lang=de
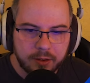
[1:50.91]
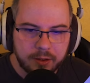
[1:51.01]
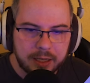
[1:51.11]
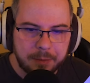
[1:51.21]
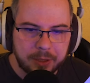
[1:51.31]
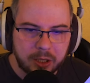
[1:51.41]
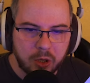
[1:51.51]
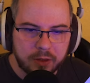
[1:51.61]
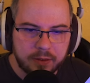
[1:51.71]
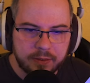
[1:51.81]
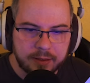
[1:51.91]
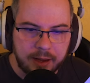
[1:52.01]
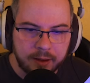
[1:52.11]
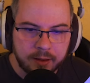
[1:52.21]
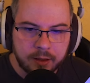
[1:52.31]
Ich hab dich kurz gesehen. Da.
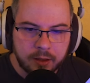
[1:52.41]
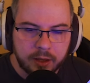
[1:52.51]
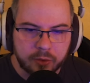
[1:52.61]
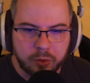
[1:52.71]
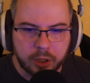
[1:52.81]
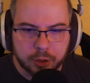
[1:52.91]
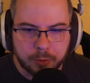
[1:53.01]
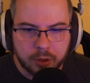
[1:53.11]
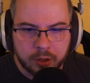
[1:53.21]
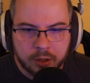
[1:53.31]
Er ist runtergesprungen.